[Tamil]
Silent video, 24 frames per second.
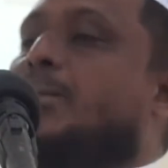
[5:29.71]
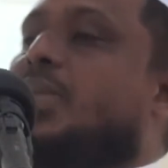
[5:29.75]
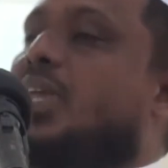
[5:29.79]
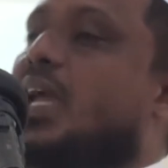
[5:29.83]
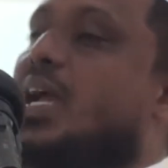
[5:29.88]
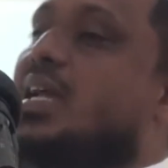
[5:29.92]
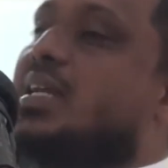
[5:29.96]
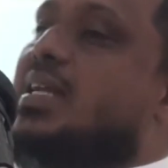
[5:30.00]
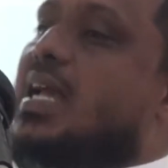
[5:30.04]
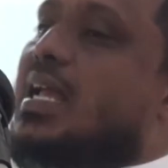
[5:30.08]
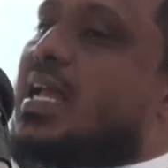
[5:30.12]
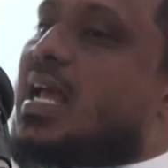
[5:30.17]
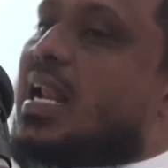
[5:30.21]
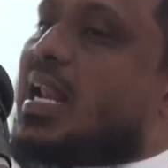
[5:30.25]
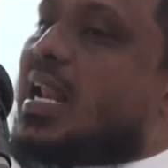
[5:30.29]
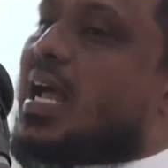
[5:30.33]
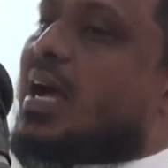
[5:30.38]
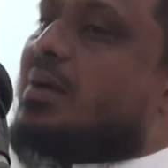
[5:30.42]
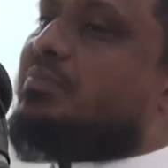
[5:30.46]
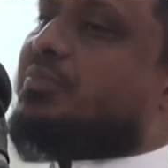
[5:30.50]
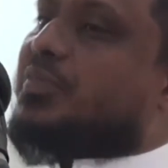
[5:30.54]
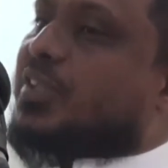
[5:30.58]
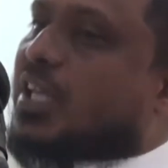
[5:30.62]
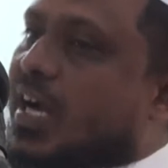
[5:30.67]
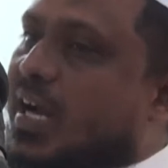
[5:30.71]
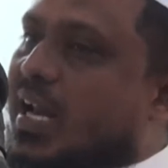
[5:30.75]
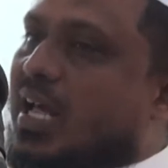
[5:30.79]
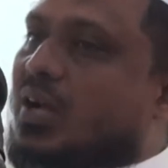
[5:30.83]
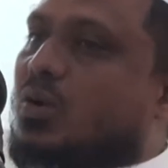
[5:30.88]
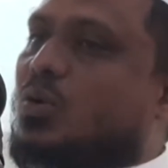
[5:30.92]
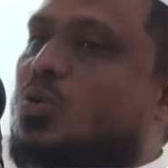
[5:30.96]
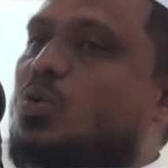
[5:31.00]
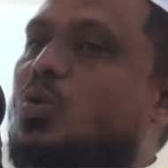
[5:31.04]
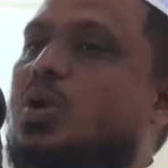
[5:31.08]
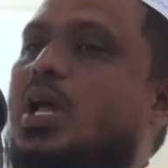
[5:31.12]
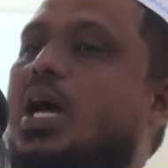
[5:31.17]
எங்கையெல்லாம்
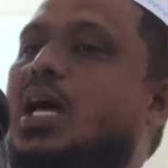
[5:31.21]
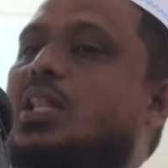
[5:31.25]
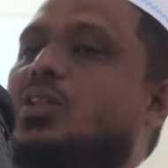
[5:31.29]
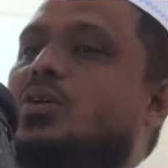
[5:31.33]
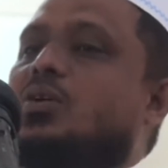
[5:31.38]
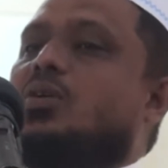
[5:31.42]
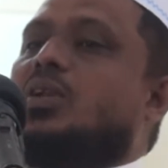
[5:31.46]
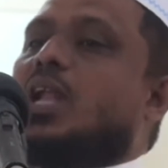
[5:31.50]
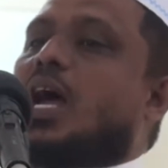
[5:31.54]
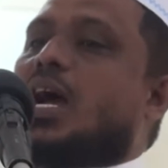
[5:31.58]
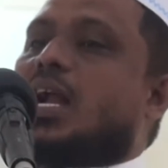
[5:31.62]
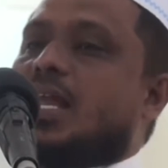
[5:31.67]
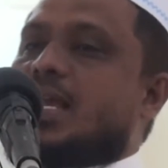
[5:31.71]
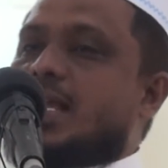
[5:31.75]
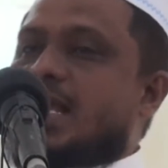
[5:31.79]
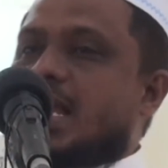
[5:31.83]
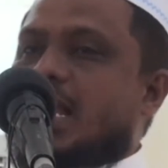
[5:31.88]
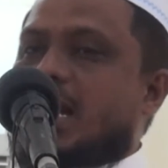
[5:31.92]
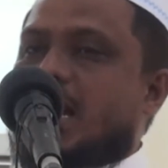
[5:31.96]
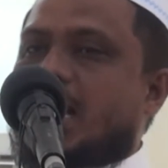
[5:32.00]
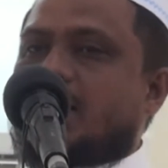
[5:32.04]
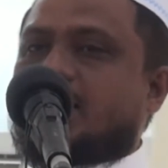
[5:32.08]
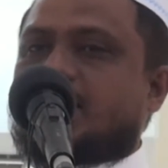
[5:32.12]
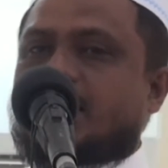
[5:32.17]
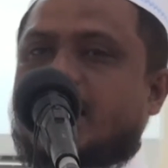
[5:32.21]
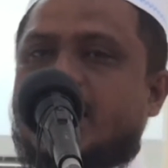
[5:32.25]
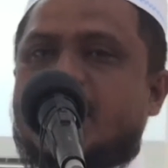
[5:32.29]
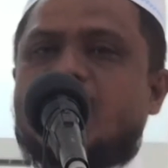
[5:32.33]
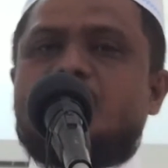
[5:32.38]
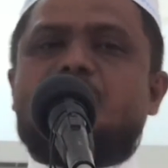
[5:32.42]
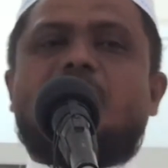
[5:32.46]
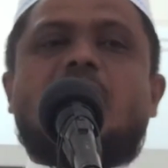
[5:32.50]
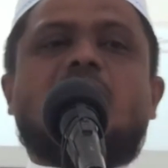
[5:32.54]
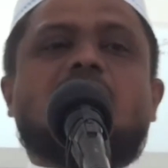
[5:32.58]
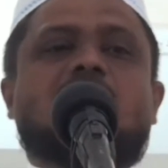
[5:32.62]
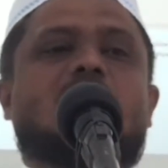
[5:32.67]
தேடக்கூடாதோ நாங்கள் எங்கேயெல்லாம் தேட
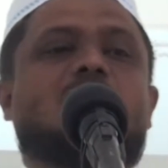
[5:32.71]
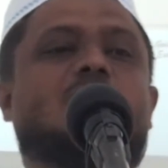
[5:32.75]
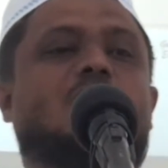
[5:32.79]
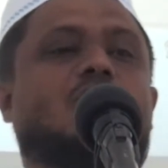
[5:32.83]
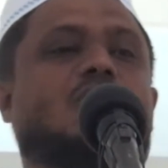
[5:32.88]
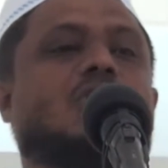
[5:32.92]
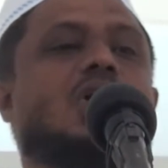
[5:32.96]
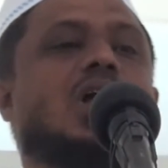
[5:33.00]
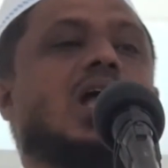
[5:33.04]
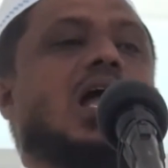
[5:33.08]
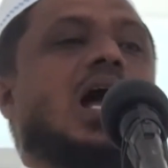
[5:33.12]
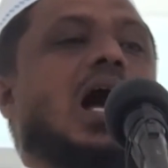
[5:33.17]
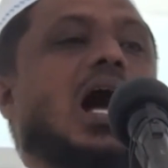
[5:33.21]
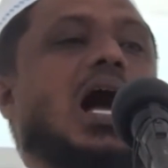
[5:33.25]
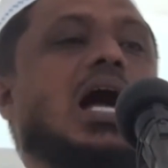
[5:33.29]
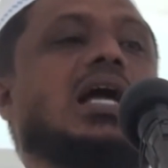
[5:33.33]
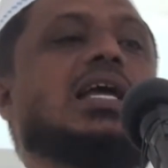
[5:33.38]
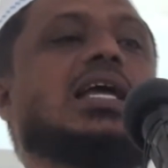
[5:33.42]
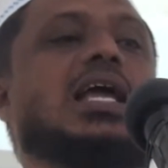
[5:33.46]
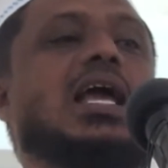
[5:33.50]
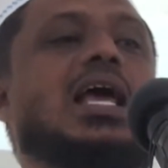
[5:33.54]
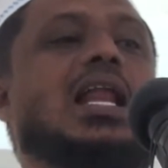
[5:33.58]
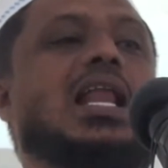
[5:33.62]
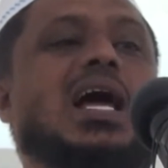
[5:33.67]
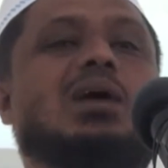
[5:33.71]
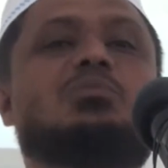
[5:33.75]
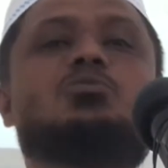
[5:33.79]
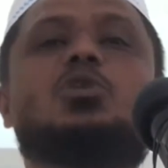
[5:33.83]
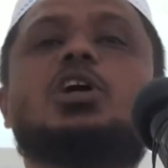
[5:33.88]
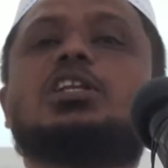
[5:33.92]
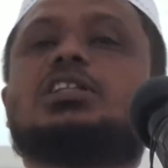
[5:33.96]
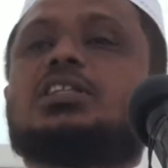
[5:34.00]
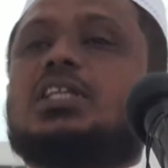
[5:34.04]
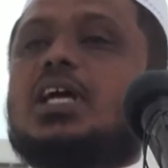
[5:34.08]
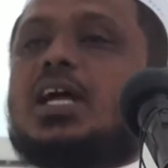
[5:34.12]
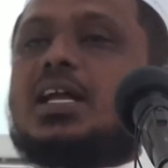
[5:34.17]
மாட்டோமோ அங்கேயெல்லாம்
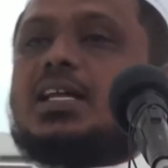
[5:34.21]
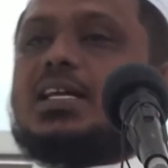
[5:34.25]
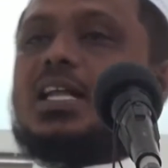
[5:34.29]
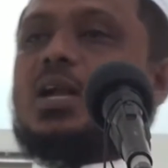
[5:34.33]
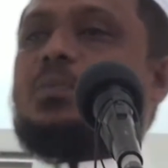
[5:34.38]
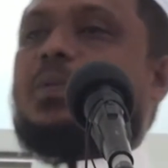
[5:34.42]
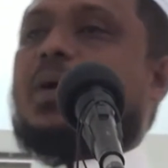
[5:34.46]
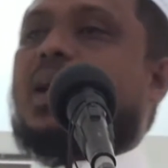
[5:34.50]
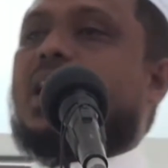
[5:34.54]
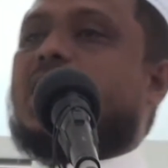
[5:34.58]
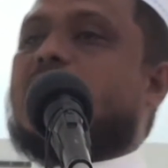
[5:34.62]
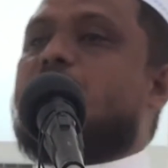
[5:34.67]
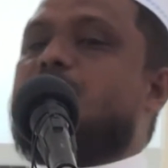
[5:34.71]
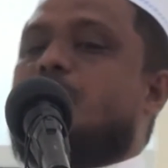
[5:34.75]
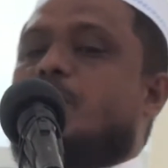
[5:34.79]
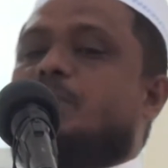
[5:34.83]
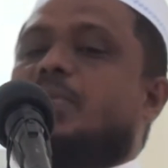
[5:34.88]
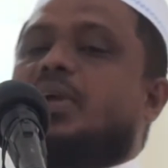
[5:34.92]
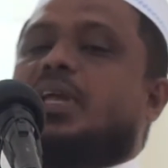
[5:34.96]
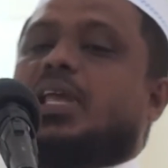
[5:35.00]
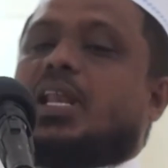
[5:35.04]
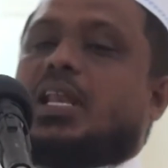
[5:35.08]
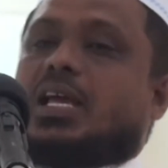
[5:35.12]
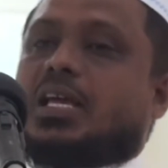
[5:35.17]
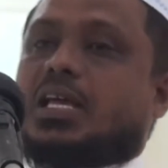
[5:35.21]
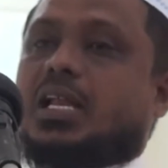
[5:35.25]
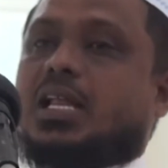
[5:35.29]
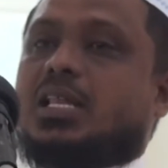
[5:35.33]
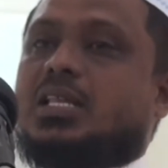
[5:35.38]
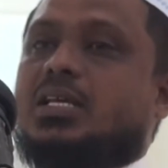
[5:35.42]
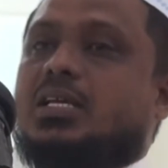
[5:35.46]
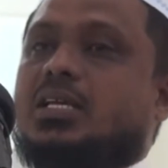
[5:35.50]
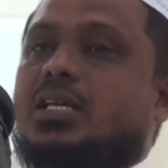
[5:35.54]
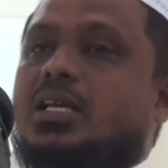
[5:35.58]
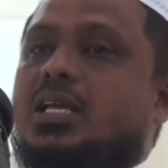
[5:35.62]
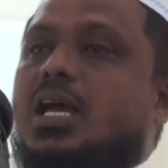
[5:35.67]
போய் தேடுகிற பழக்கம் நமக்கு
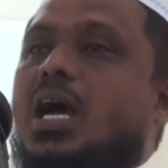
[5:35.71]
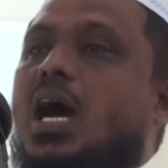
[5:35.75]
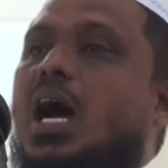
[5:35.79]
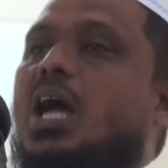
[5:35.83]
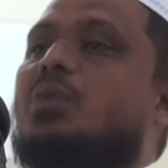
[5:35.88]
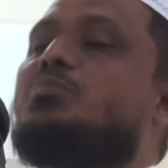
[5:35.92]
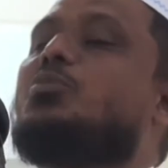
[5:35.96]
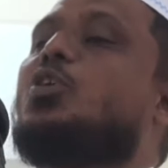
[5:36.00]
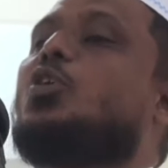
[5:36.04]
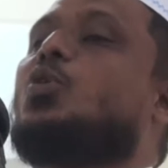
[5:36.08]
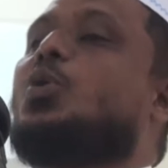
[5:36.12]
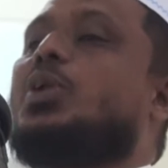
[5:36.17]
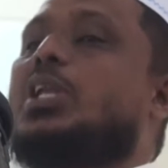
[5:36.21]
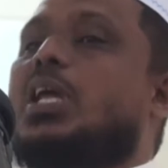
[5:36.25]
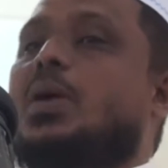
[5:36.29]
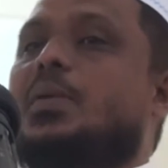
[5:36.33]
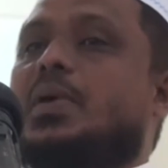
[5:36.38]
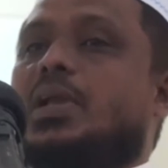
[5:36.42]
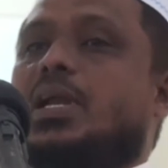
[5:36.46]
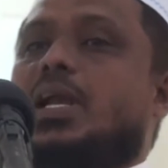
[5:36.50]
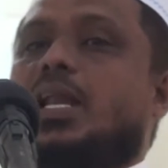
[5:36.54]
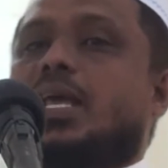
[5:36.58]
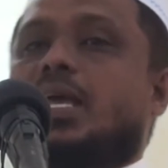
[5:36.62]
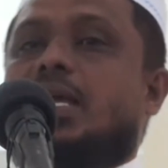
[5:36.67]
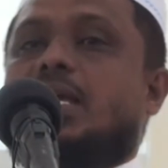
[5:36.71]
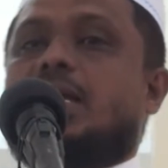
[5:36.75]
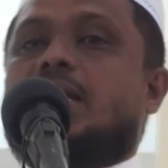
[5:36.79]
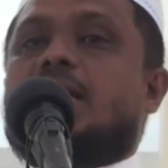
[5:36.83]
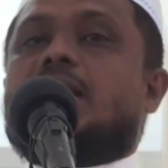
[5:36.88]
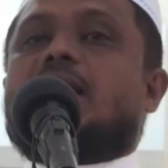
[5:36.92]
இருக்கிறது அன்புக்குரியவர்களே